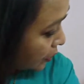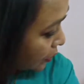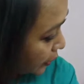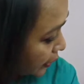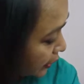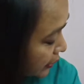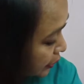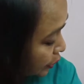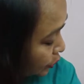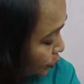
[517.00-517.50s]
और
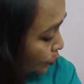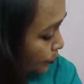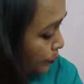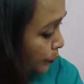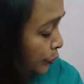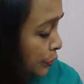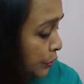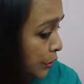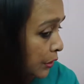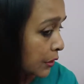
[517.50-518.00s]
ऐसे दो
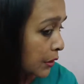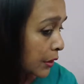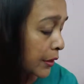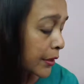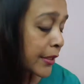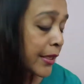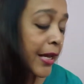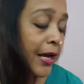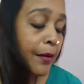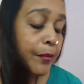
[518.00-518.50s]
पोर्शन
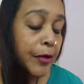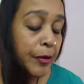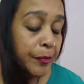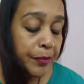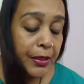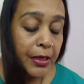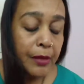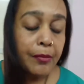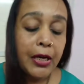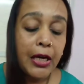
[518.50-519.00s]
करके आप
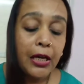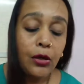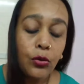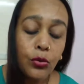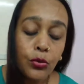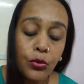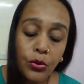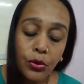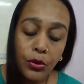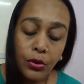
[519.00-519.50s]
अपने बालों
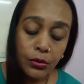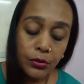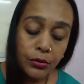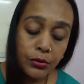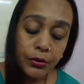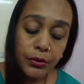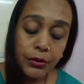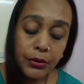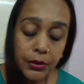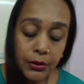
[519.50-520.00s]
को
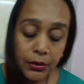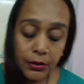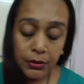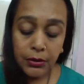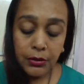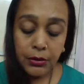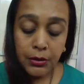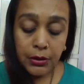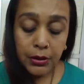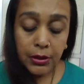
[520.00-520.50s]

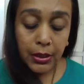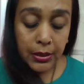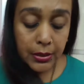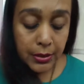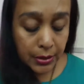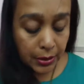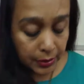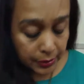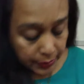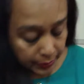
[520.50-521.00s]
कर
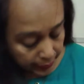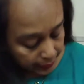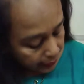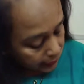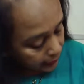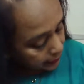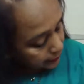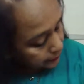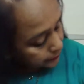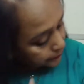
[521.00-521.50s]
सकते
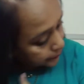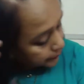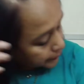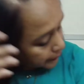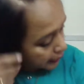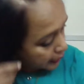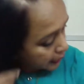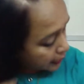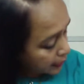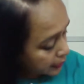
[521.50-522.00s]
हैं
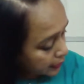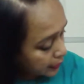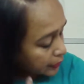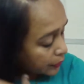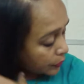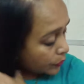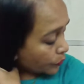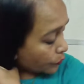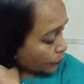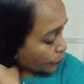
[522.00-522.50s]

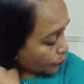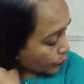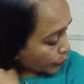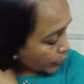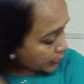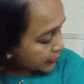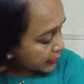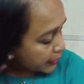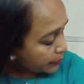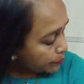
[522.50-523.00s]

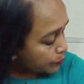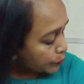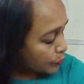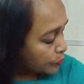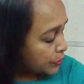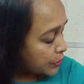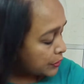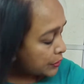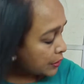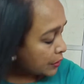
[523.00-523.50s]
वही सेम
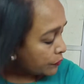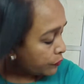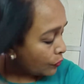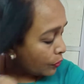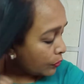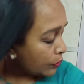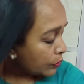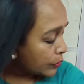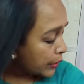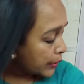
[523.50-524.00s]
प्रोसीजर
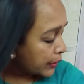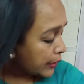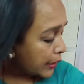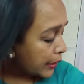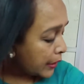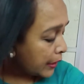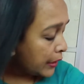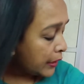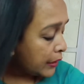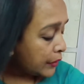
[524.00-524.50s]
फॉलो करना
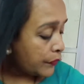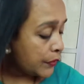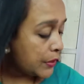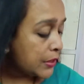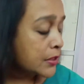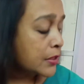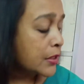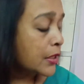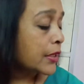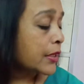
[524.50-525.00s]
है
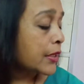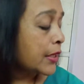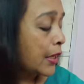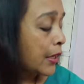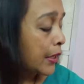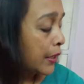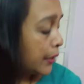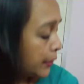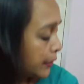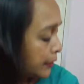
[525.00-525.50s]
ट्विस्ट करना
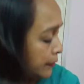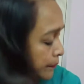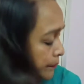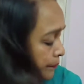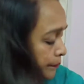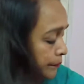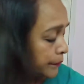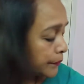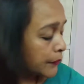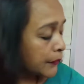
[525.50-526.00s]
है
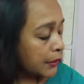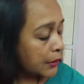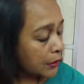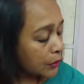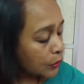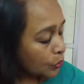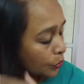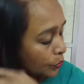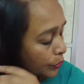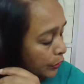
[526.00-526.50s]

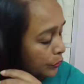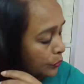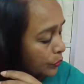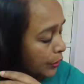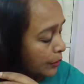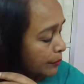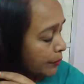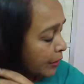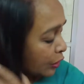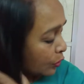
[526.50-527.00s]
थोड़े
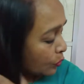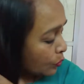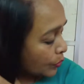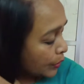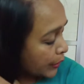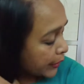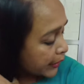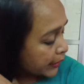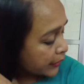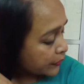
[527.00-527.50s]
थोड़े बालों को
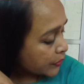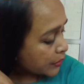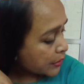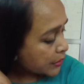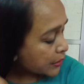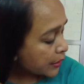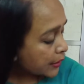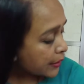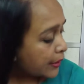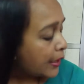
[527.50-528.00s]
लेके
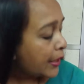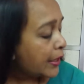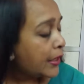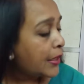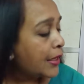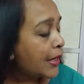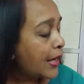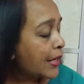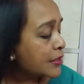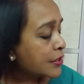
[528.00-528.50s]
ट्विस्ट करना है
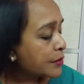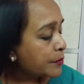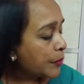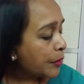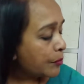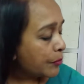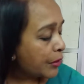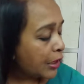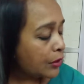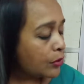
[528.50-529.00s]
लास्ट
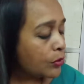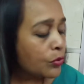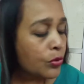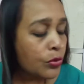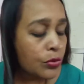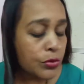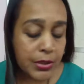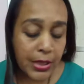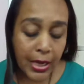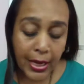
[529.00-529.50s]
में बालों को
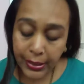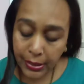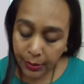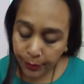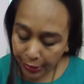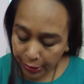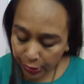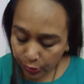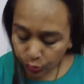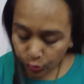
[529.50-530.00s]
सारे
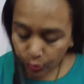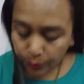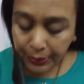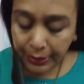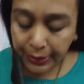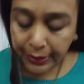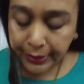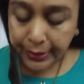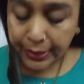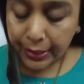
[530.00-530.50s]
बालों को भी
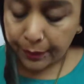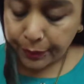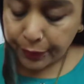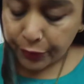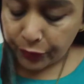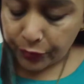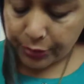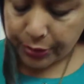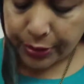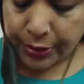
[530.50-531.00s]
लेके आप
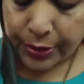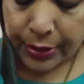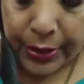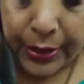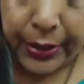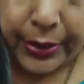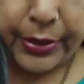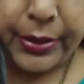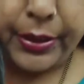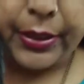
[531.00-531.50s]
ट्विस्ट कर
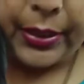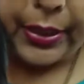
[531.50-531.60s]
लीजिए